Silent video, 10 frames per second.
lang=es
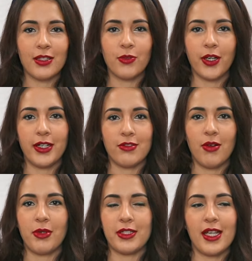las mujeres lo
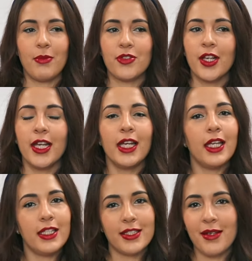apreciamos
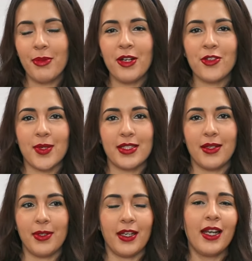y siempre nos va a
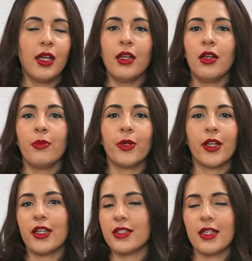servir,
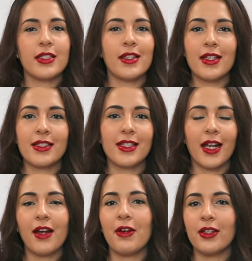porque quizás ya se le esté
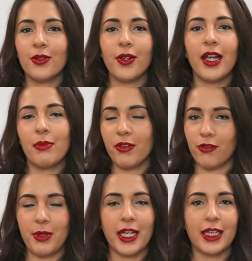acabando el
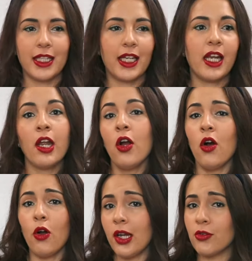perfume que tiene
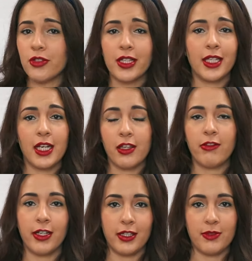o le gusta tener
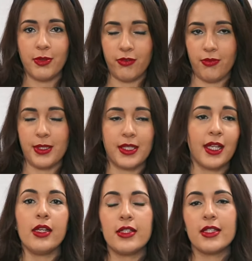diferentes perfumes.
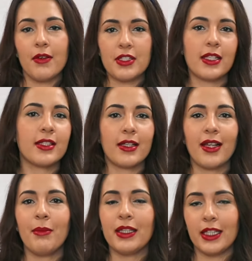Y si sabes
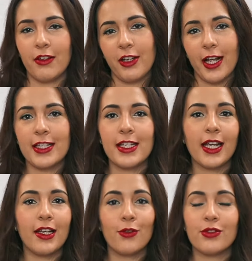exactamente la fragancia
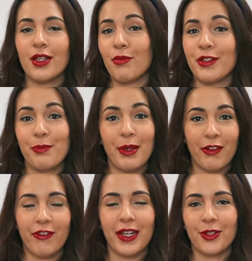que le gusta, pues
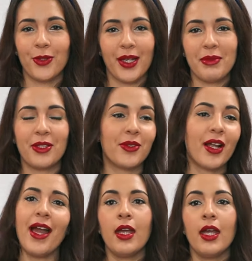perfecto, qué
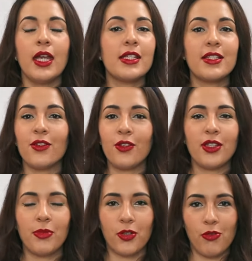mejor. Y si no, no
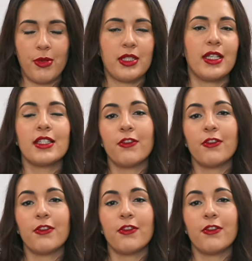te preocupes, en